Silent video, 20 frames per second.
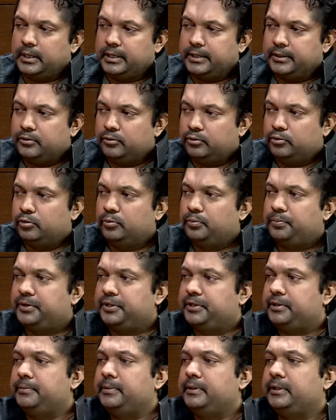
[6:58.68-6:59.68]
এই নতুন
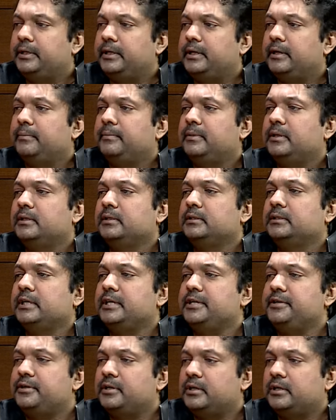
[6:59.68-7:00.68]
পৃথিবীতে আমরা যে
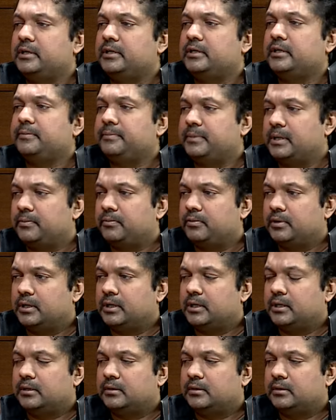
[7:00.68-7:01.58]
ইন্টারনেটের ব্যবহার